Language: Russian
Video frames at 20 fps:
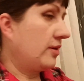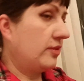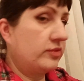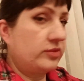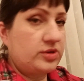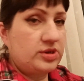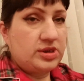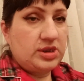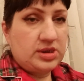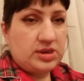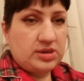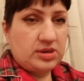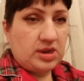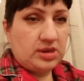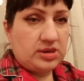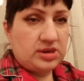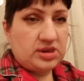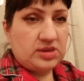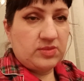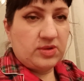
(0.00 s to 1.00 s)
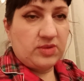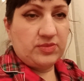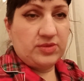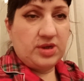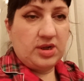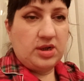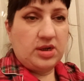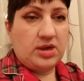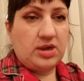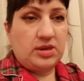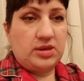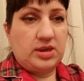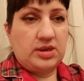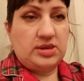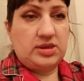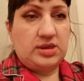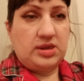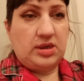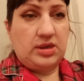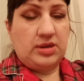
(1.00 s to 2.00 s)
Вот здесь, да, на самом деле
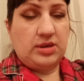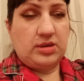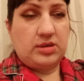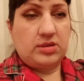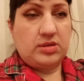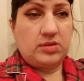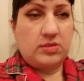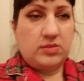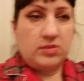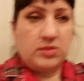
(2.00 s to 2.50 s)
холодильник.